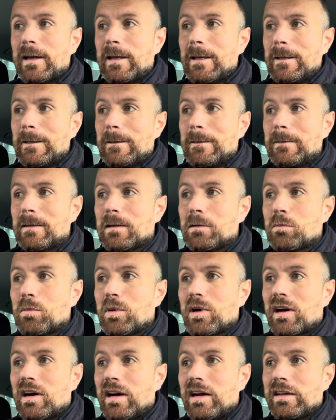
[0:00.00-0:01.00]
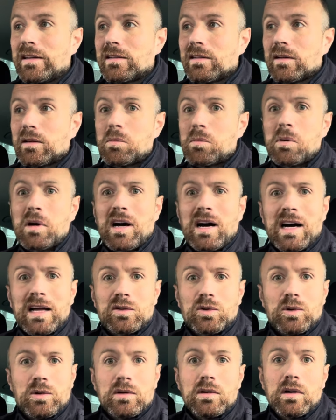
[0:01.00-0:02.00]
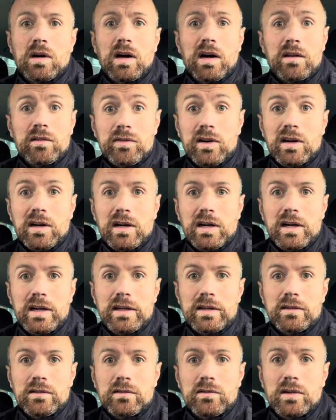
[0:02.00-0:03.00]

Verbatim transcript: in den Bereich äh, Beratung einfach rein.